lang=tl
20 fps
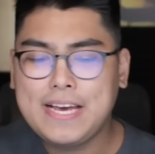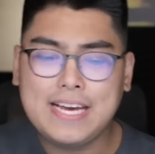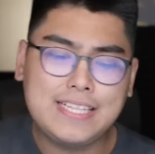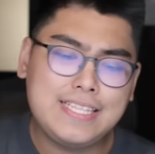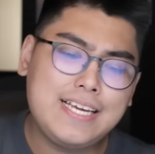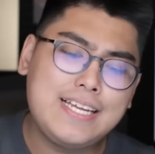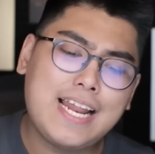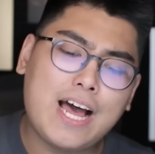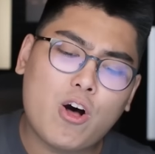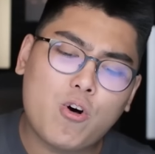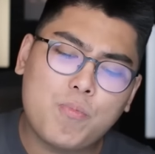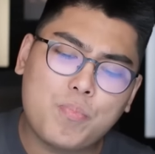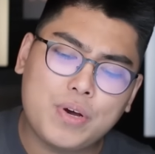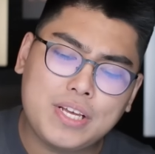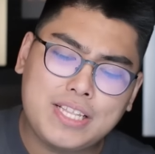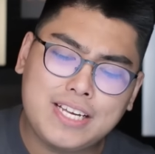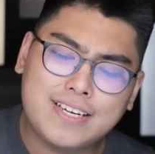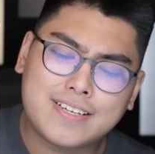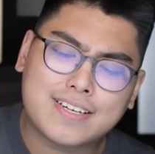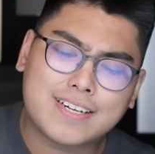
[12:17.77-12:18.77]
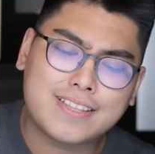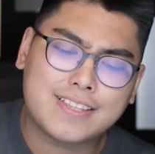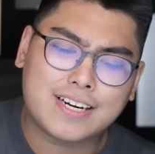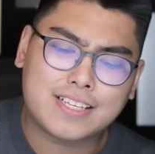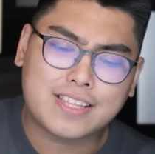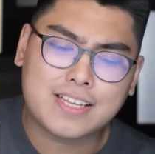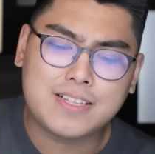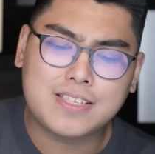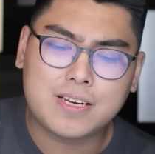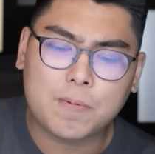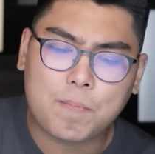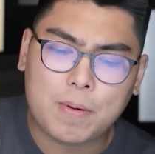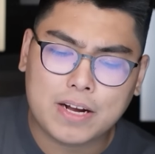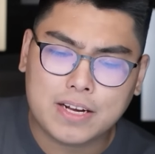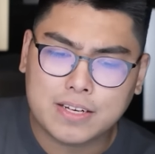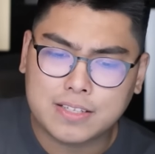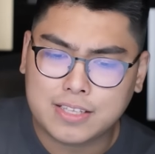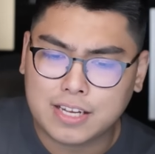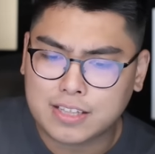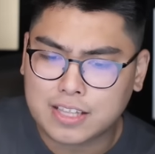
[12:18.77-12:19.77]
Hindi na ako pwedeng ratratin sa
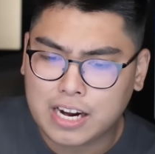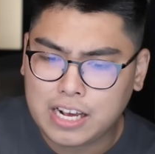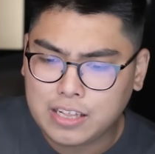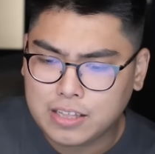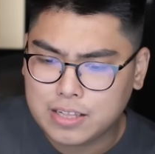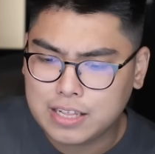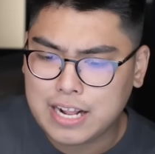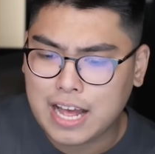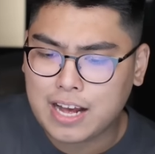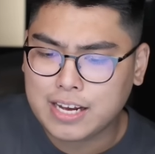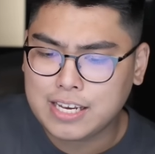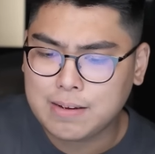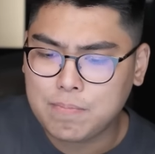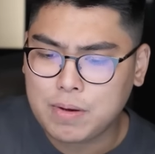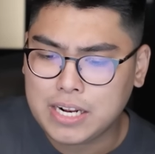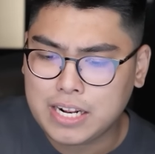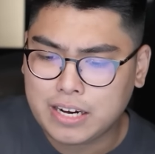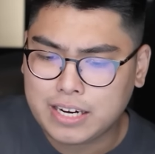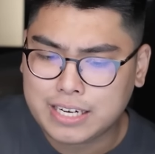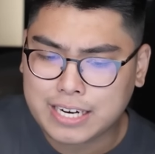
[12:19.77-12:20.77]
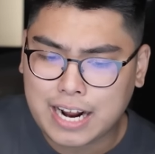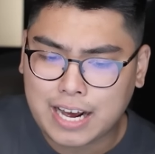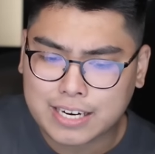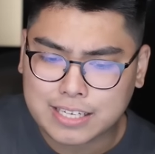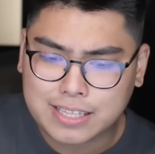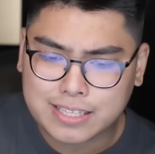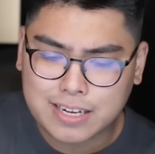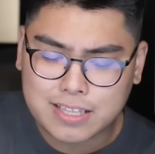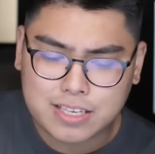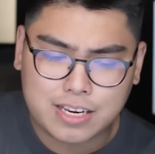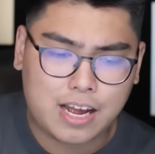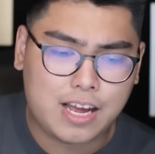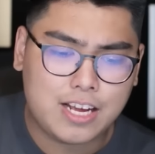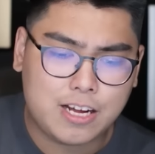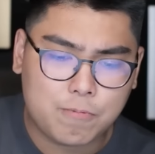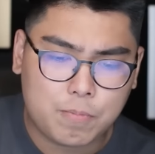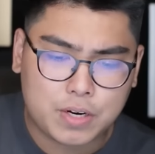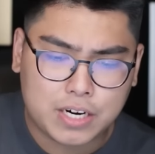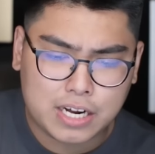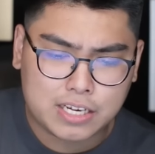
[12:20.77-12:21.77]
pag-trade. Laging may nang raratrat sa akin
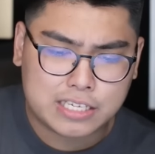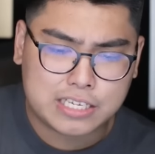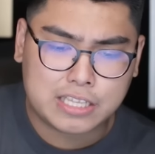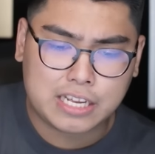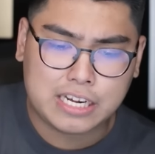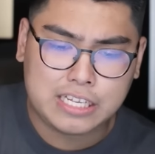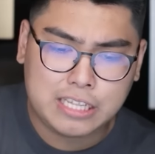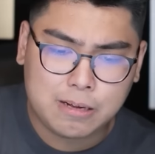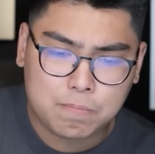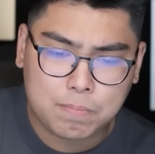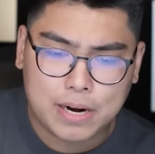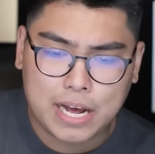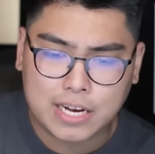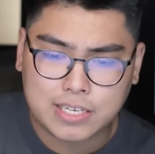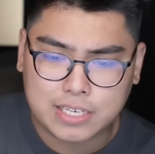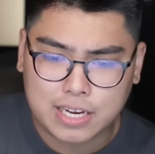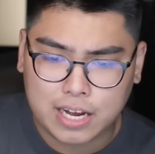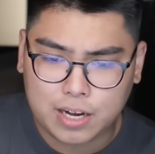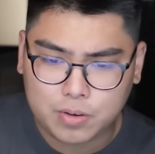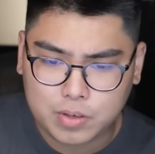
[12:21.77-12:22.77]
kapag nasa trading plaza